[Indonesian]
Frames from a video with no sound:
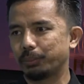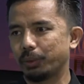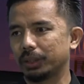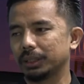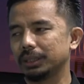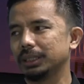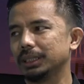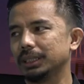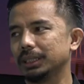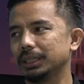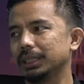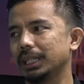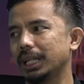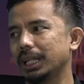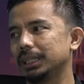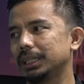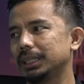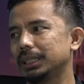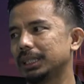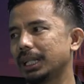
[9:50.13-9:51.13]
porsinya
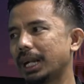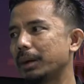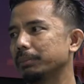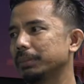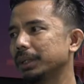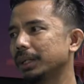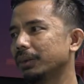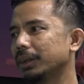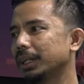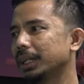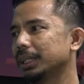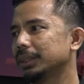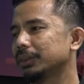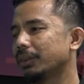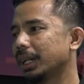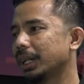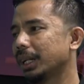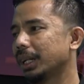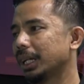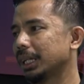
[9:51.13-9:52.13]
terambil oleh
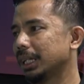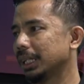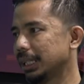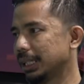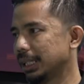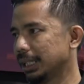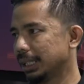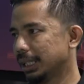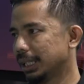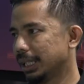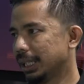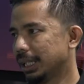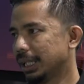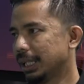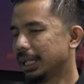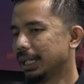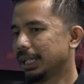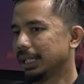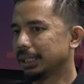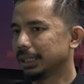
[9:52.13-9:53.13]
sekolah negeri.
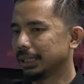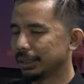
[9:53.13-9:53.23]
Hmm.